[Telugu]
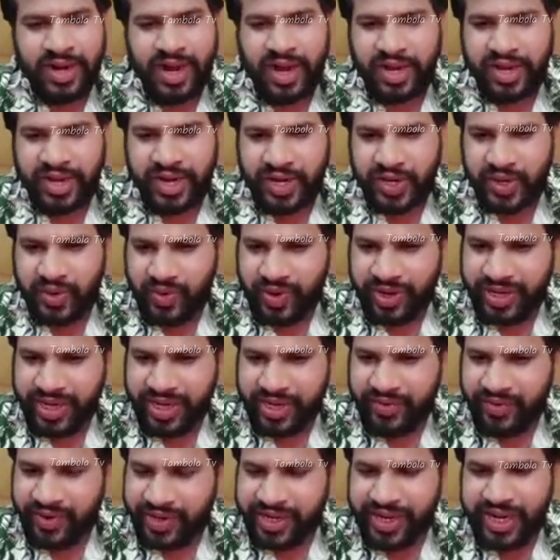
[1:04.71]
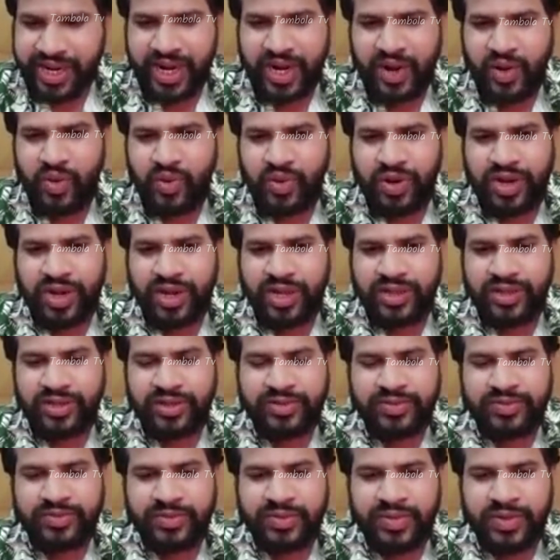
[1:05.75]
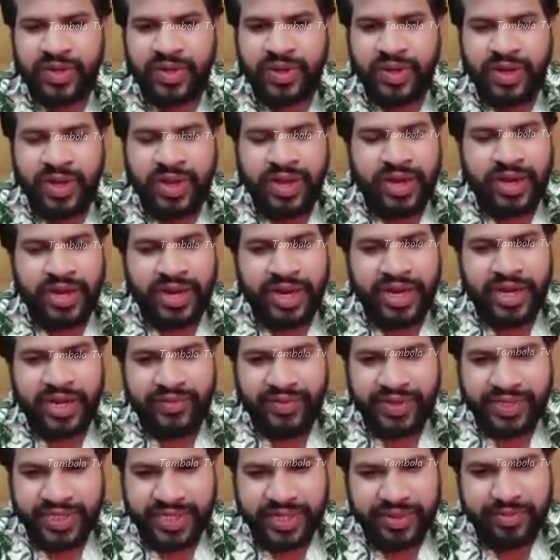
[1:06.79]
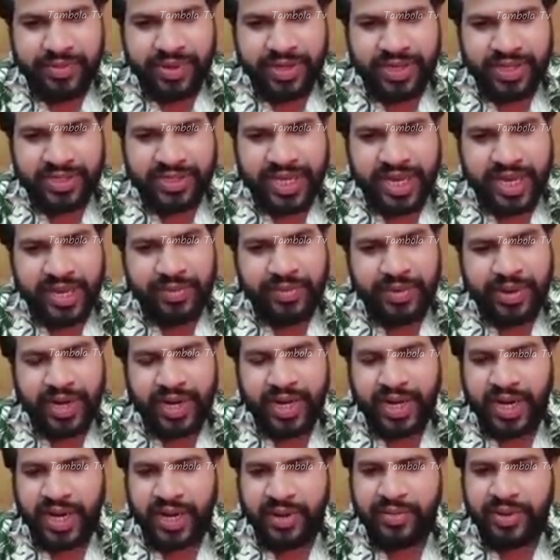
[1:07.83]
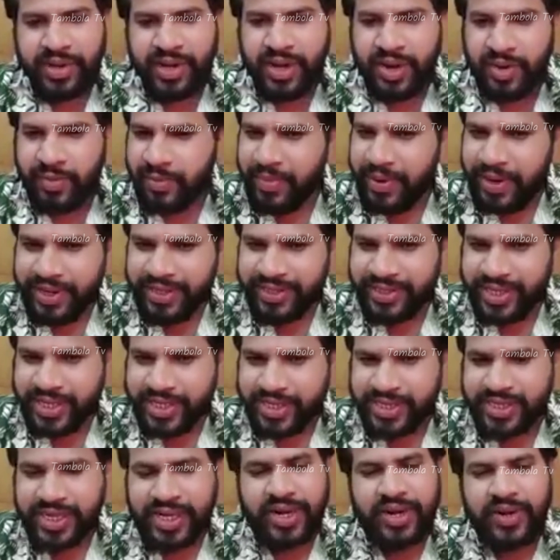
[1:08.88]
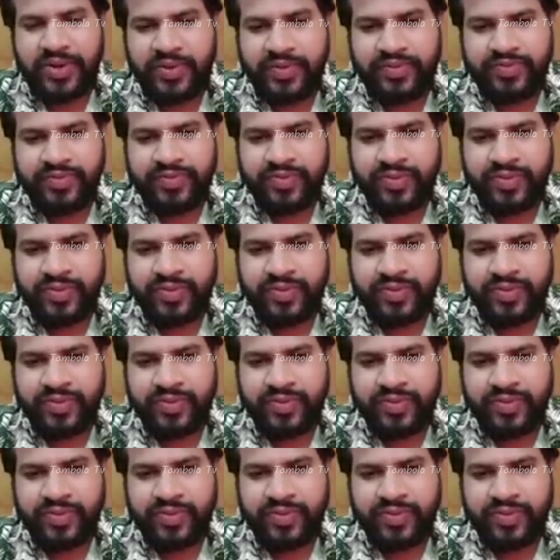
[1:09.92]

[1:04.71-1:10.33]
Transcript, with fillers: నాకు ఎటువంటి ట్విట్టర్ అకౌంట్ లేదు నేను ఈ విషయం మీద సైబర్ క్రైమ్ కంప్లైంట్ చేస్తున్నాను